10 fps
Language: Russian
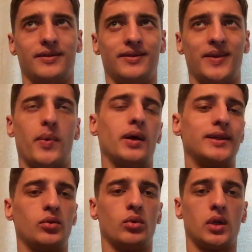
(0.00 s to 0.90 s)

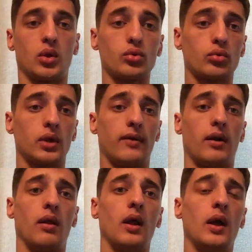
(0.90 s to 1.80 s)
дополнительную нагрузку
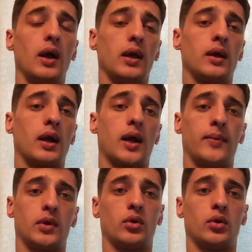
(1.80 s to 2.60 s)
давал игрокам.